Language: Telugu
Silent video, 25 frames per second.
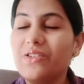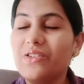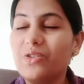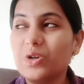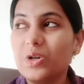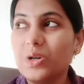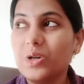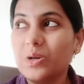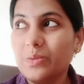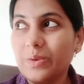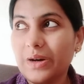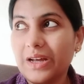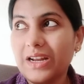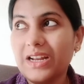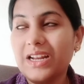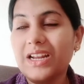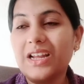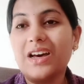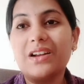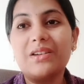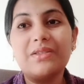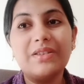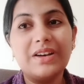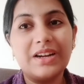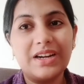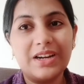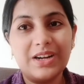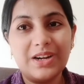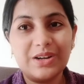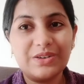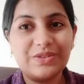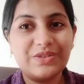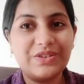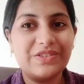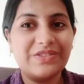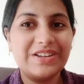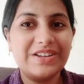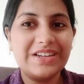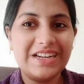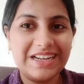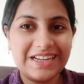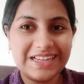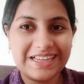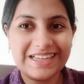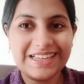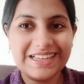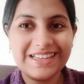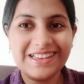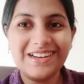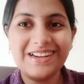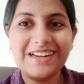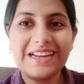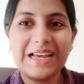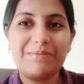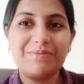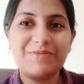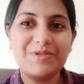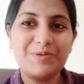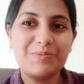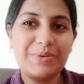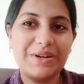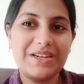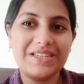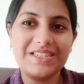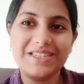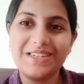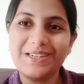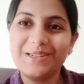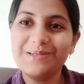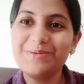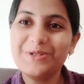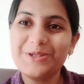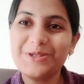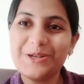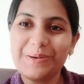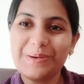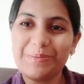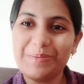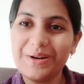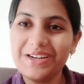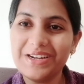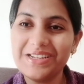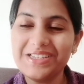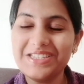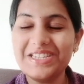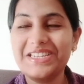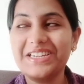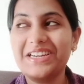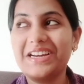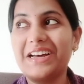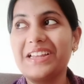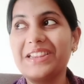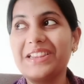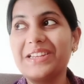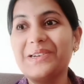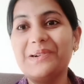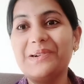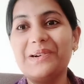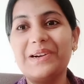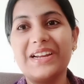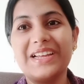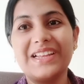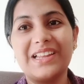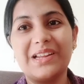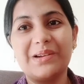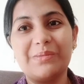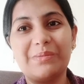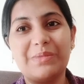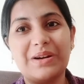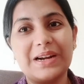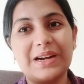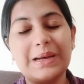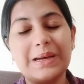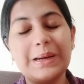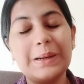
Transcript: ఒక వన్ అవర్ వన్ అండ్ హాఫ్ అవర్ అలా కింద టైం స్పెండ్ చేయడం సో ఇప్పటి నుంచి ఇంకా అది కూడా లేదనమాట